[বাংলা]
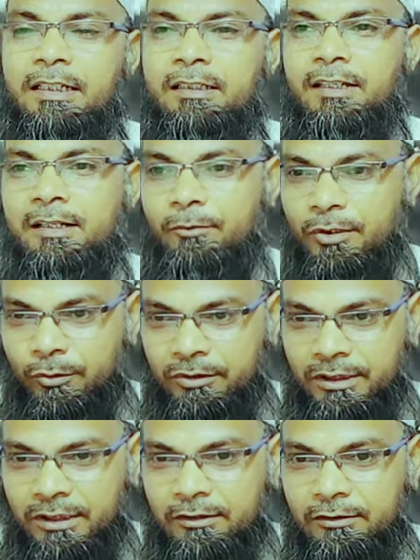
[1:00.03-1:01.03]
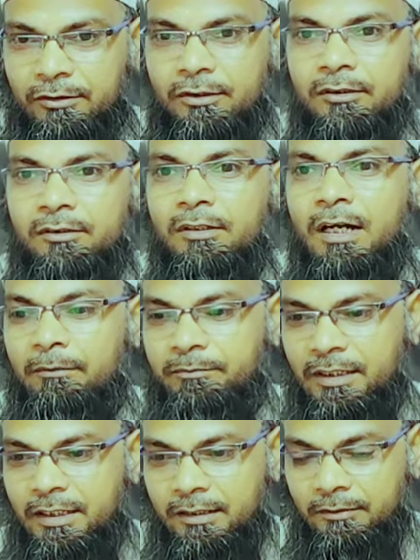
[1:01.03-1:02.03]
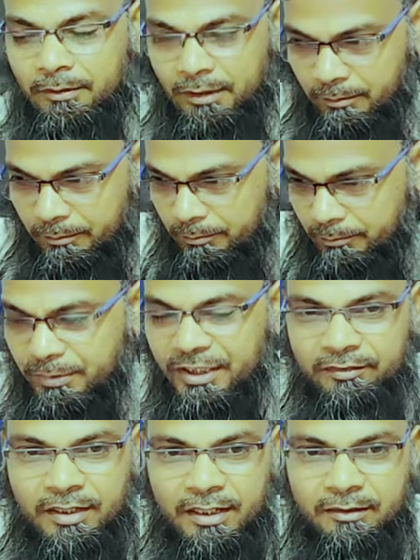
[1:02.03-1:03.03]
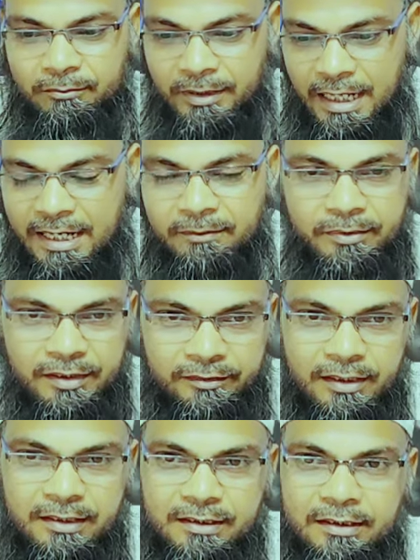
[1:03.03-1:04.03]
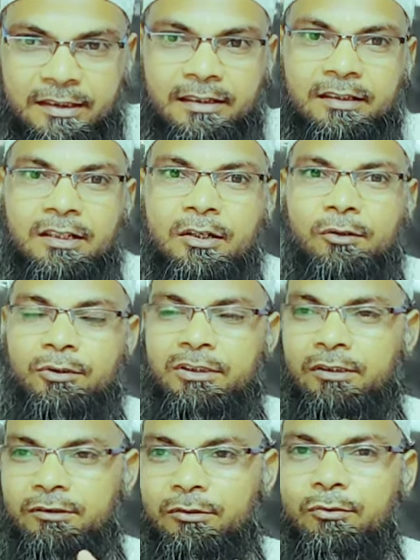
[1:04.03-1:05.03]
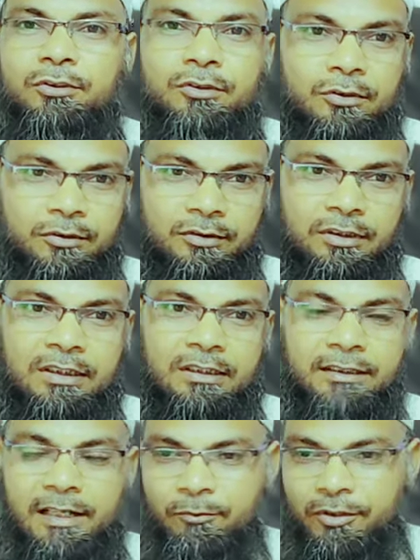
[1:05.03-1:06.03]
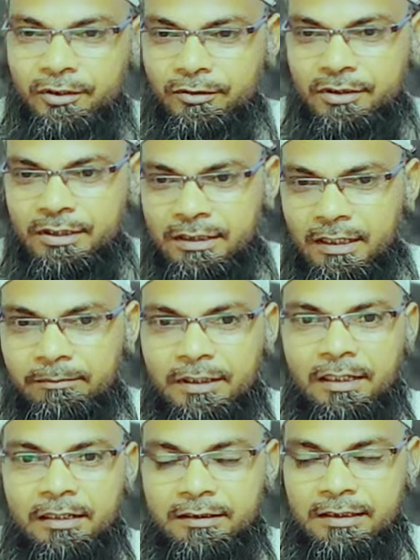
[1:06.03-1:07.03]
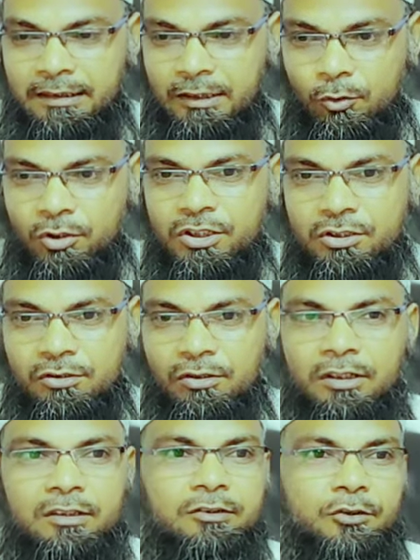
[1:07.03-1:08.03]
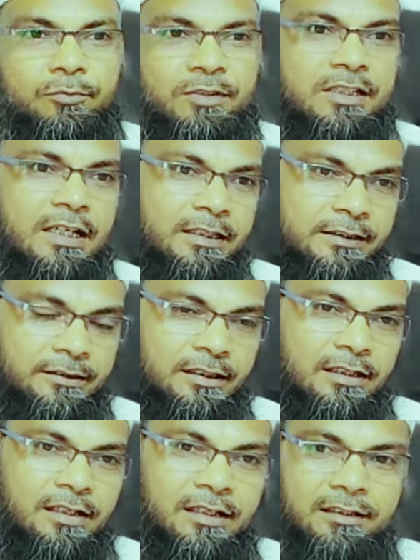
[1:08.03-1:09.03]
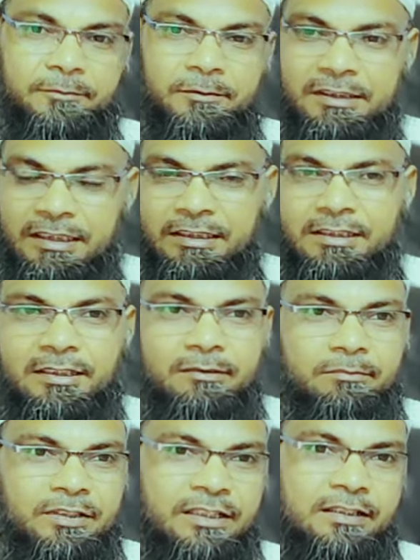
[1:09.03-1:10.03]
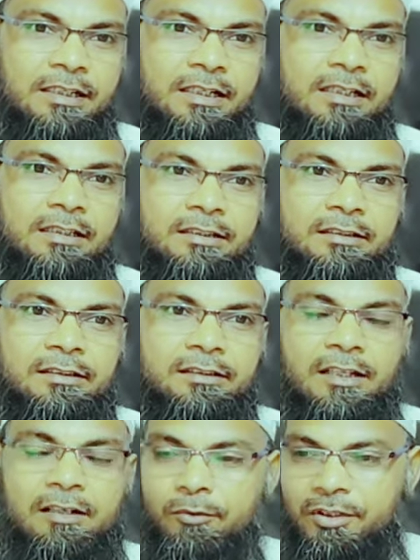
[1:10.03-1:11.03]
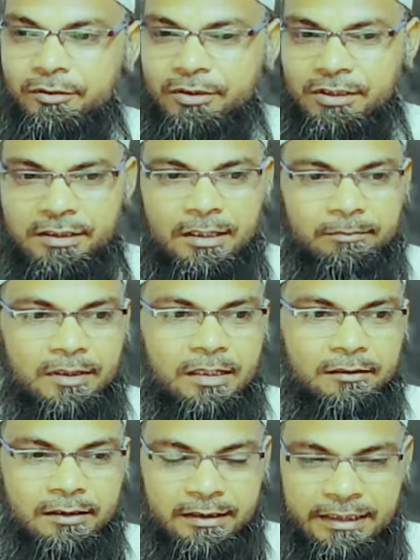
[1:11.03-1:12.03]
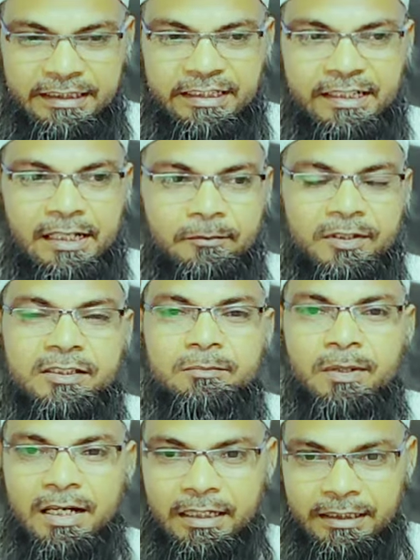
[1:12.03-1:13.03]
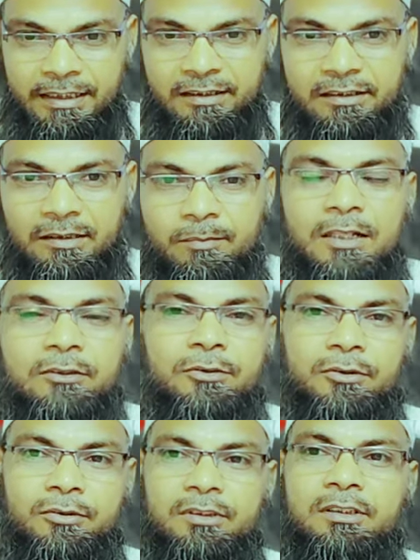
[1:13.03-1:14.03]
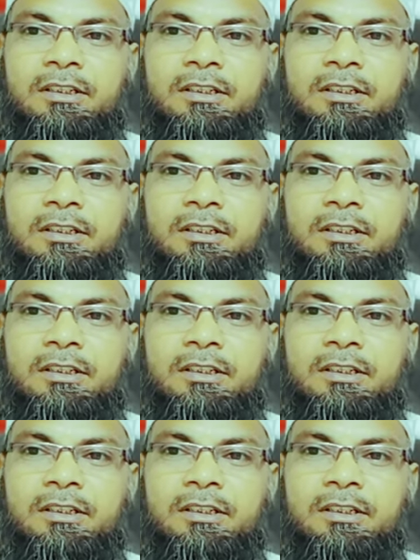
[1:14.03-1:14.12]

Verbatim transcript: থাকে তারপরে অতিরিক্ত আপনার প্রেসার মানে হাই প্রেসার যেটা অতিরিক্ত ওজন তারপরে হচ্ছে যে আপনার যাদের কোলেস্টেরল জমে যায় হ্যাঁ টিজি বেড়ে যায় তারপরে হচ্ছে যে আপনার কিডনি ড্যামেজ বা কিডনিতে পাথর